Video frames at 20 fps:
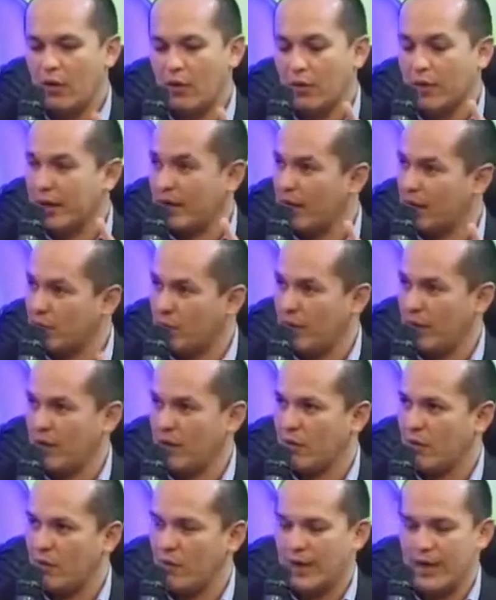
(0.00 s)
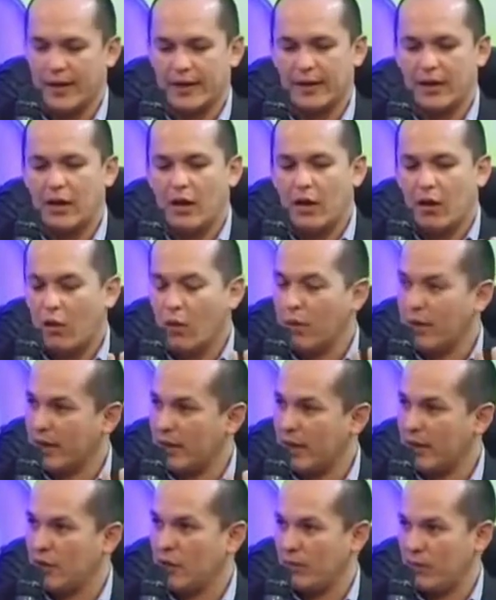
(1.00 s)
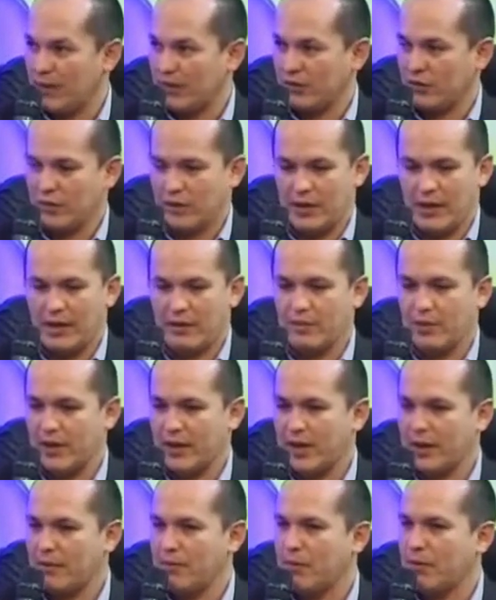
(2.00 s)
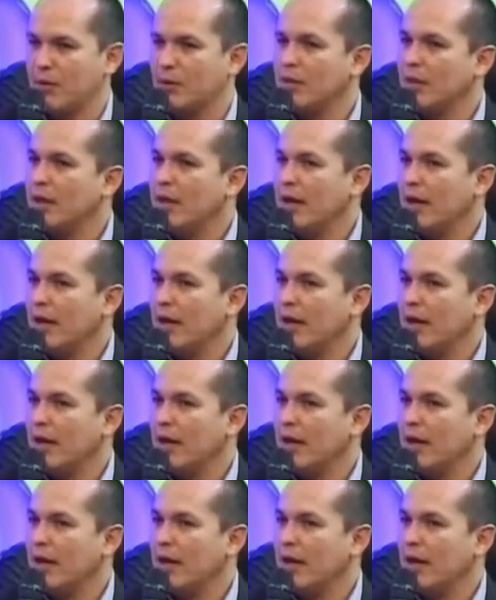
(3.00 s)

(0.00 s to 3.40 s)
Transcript: un crédito vehicular, un crédito personal, por ejemplo.